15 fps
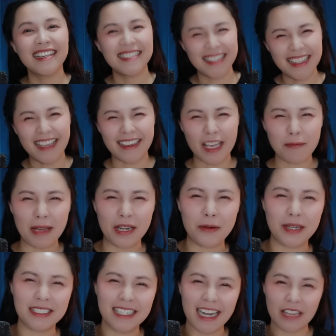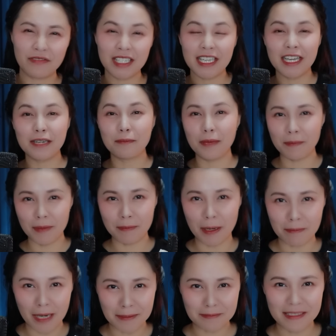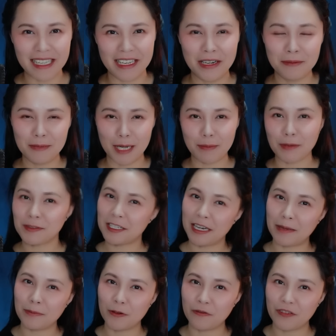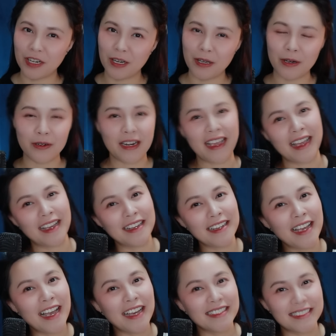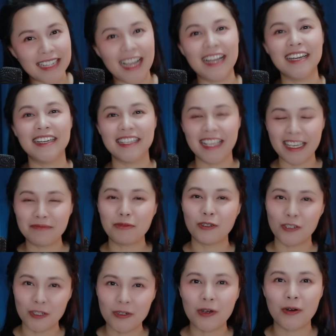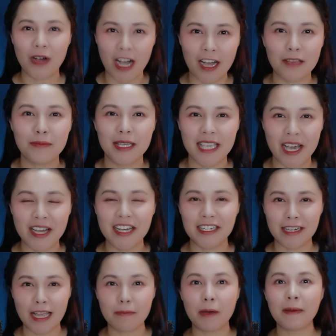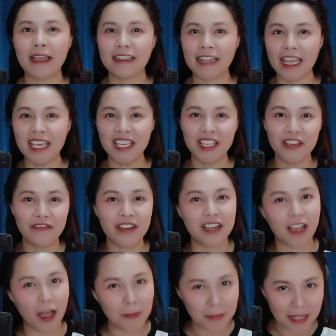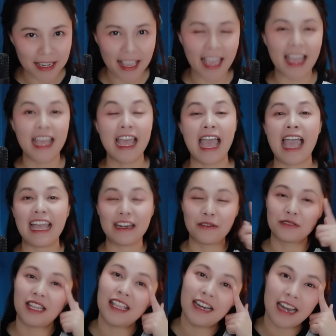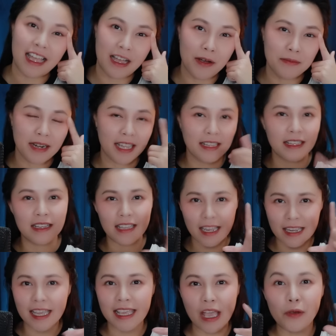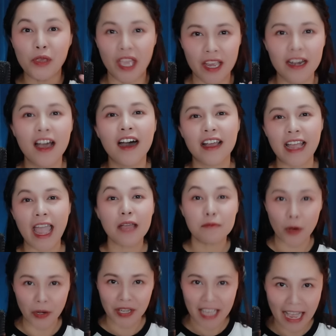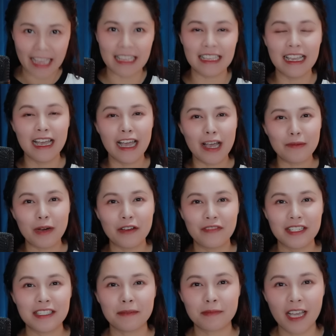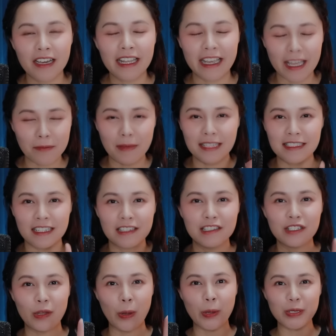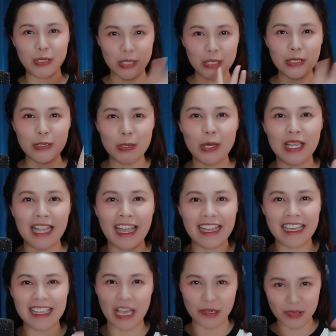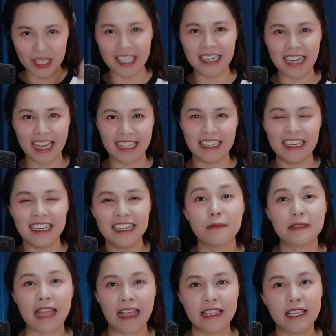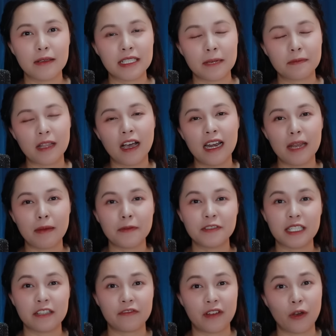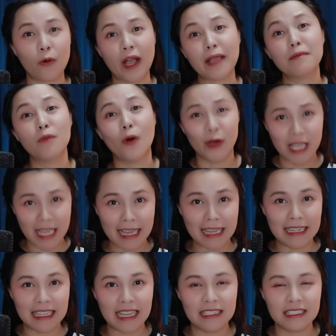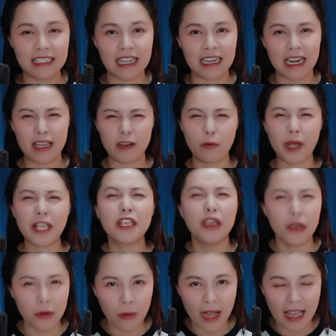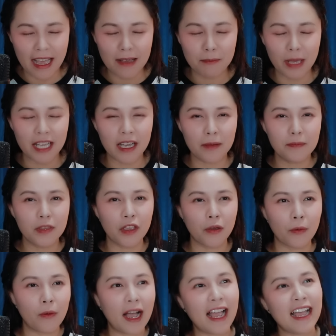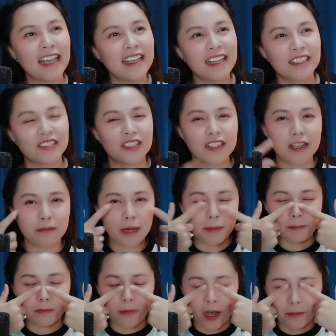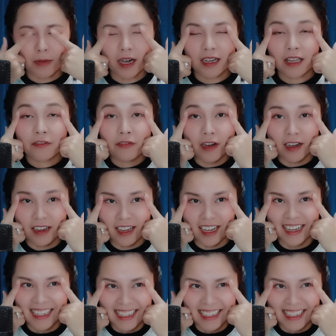Xin chào các bạn đã quay trở lại với kênh Bim Bim Bắp Bắp. Ngày hôm nay Bắp sẽ làm một video để trả lời nhanh một số câu hỏi mà dạo gần đây Bắp hay thấy ở dưới phần comment nha. À đầu tiên là hôm nay ờ, cái cái giao diện nó hơi khác mọi ngày bởi vì sắp tới thì các bạn sẽ thường thường xuyên thấy cái giao diện này á. Tại vì sắp tới là Bắp sẽ phải quay mỗi ngày thành ra là quay nhiều quá, make up nhiều quá cho nên Bắp bỏ bớt cái phần ờ,